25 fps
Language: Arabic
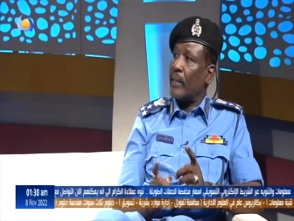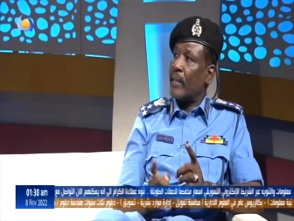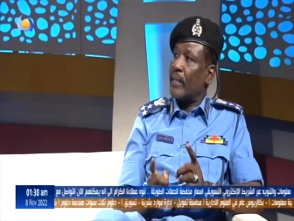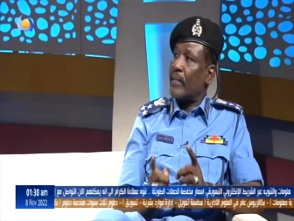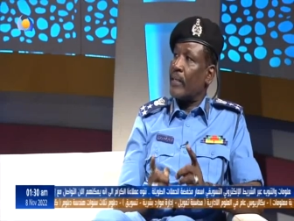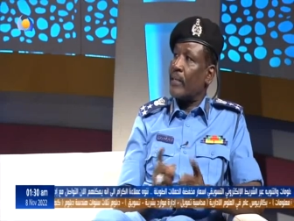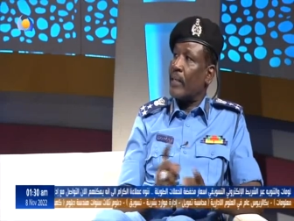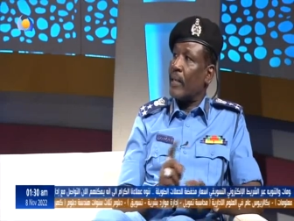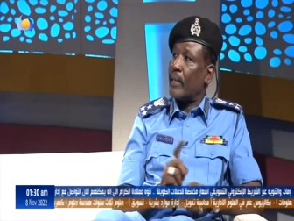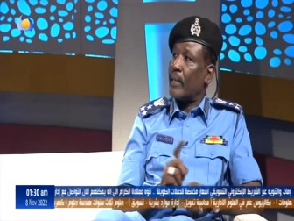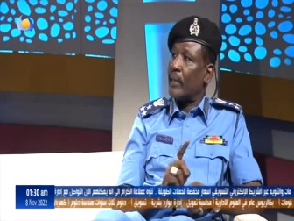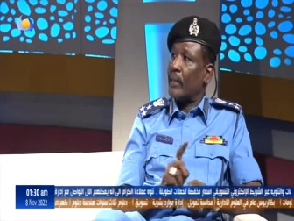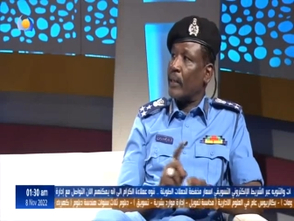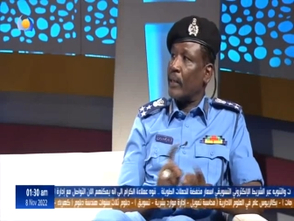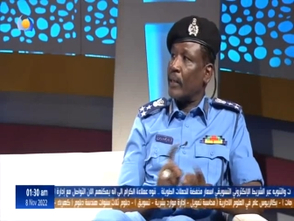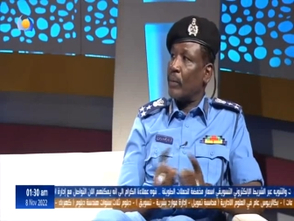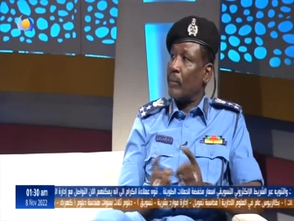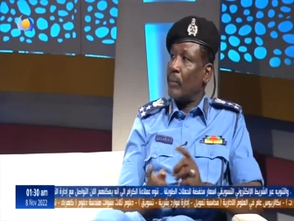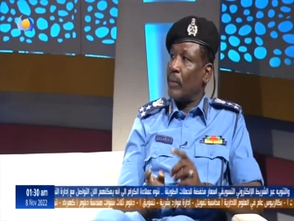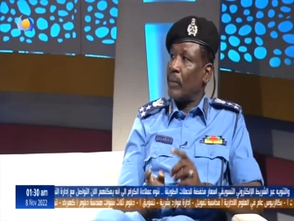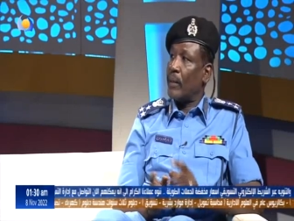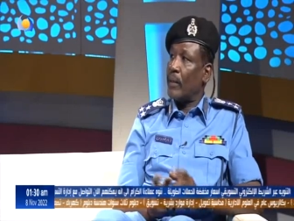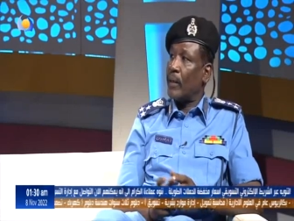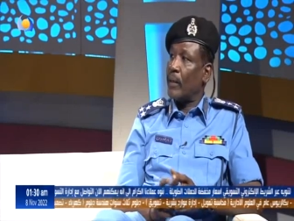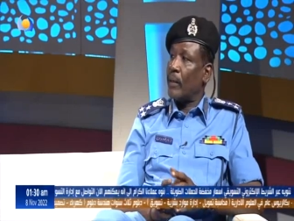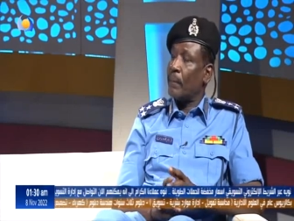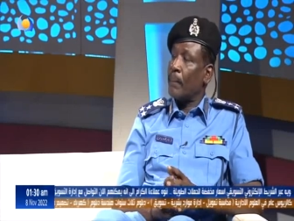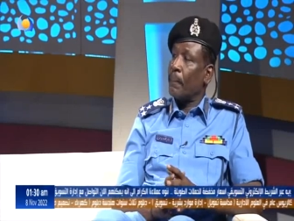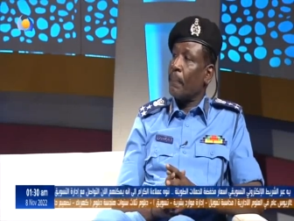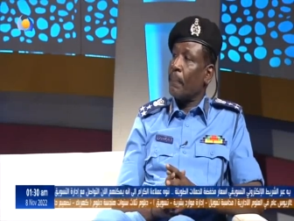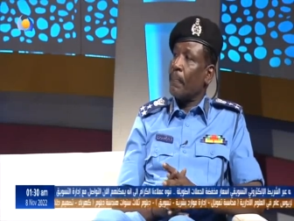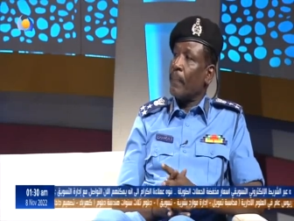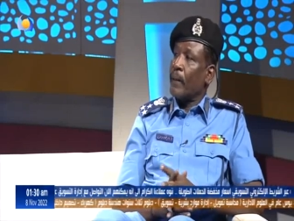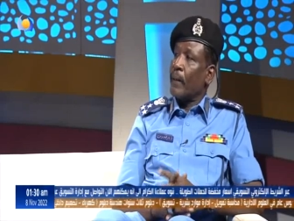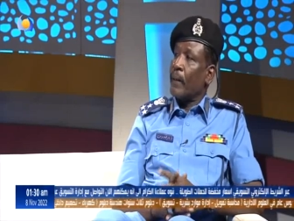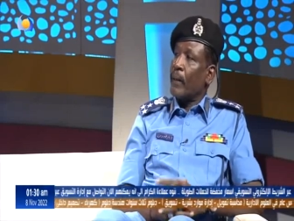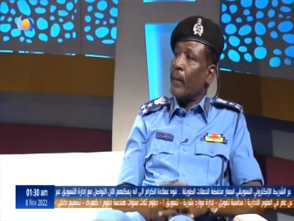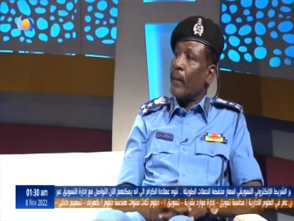وسيكولوجيه
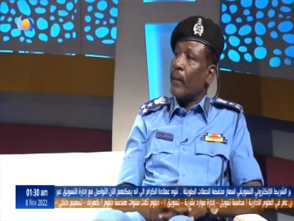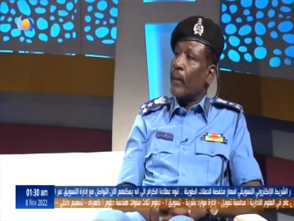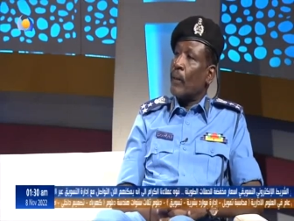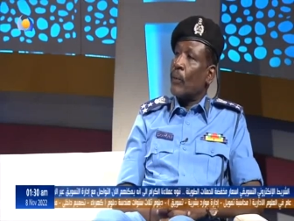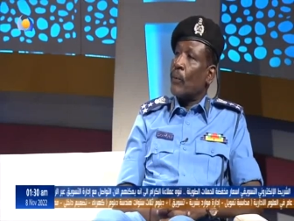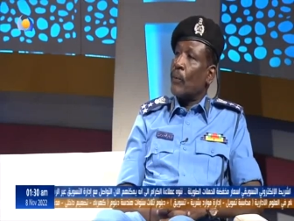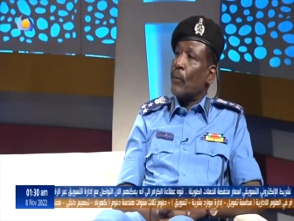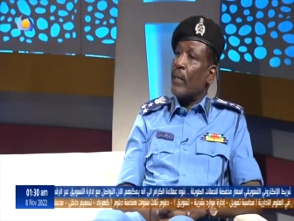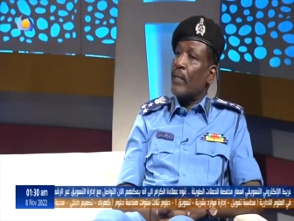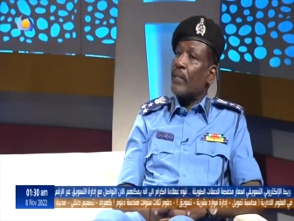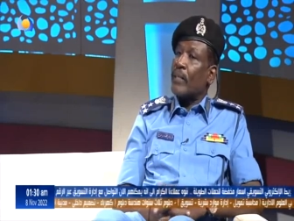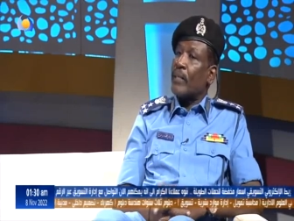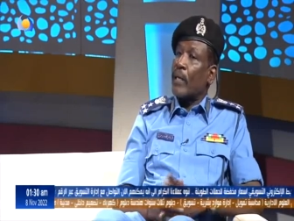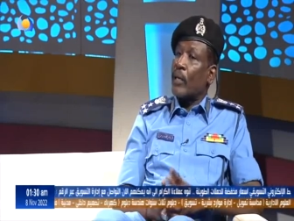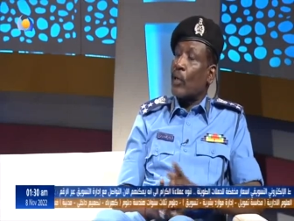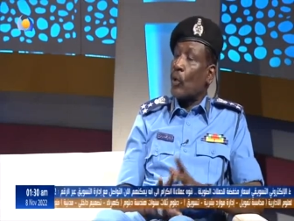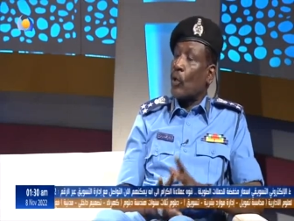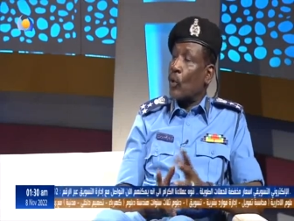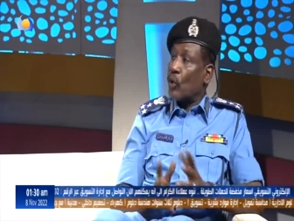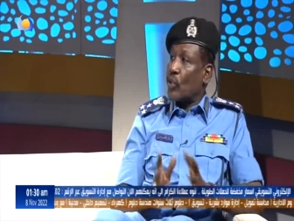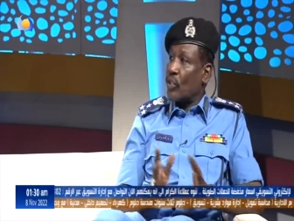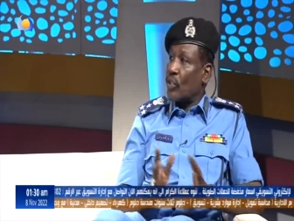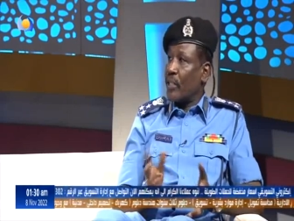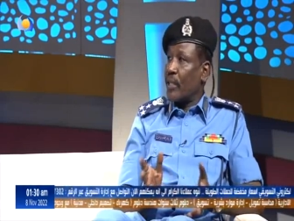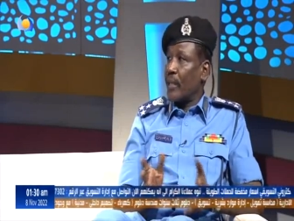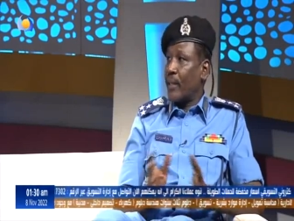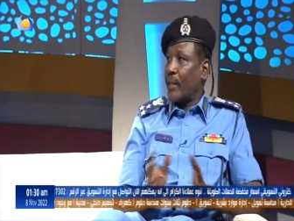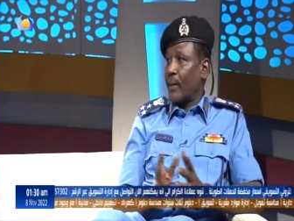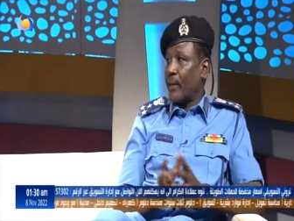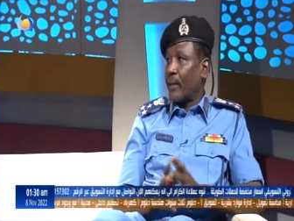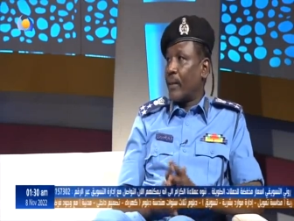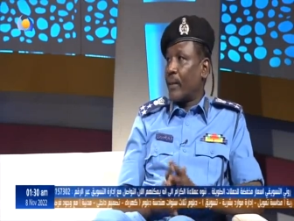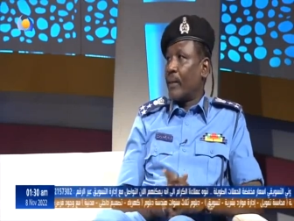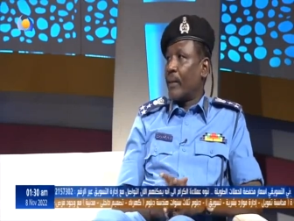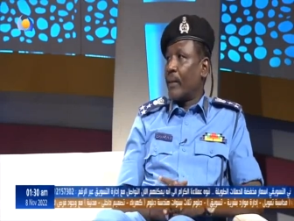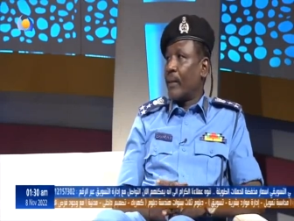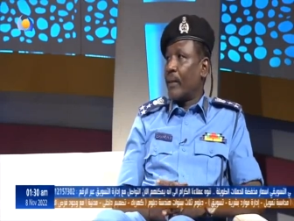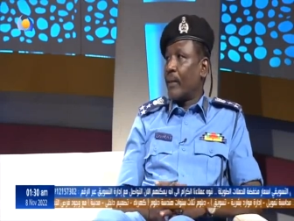يعني في في
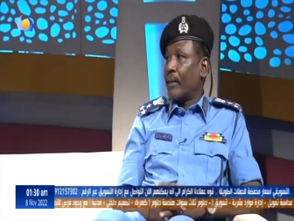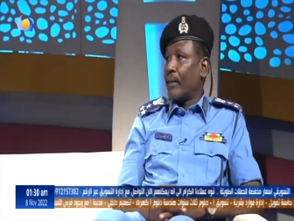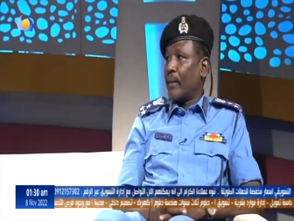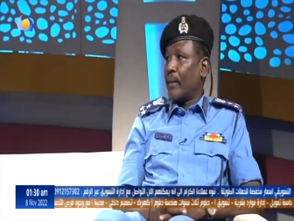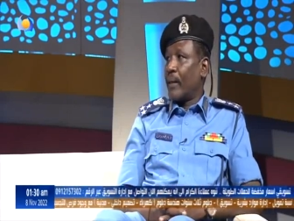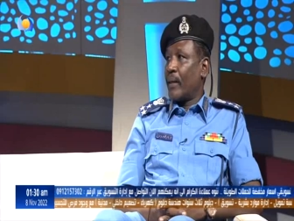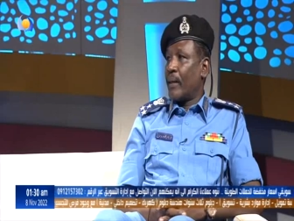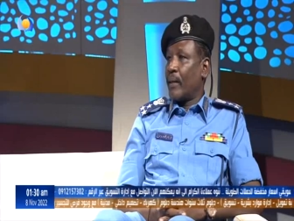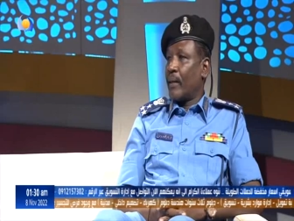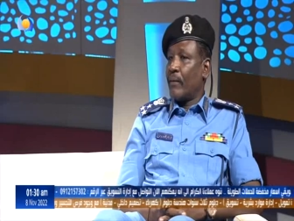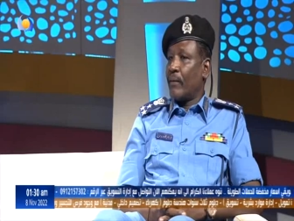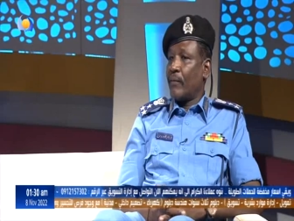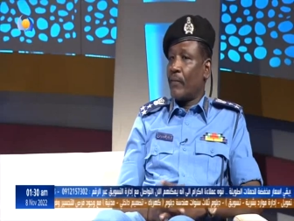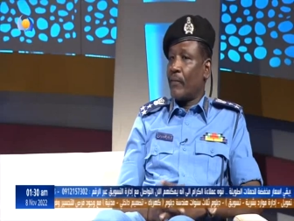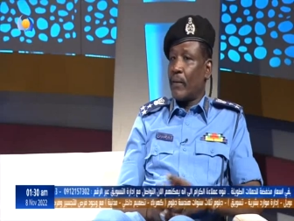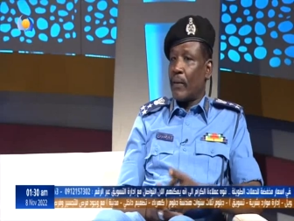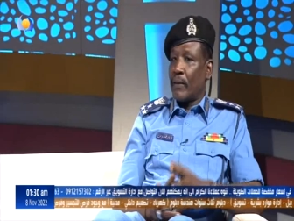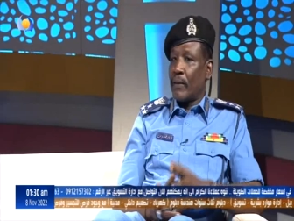بالنسبه لاصحاب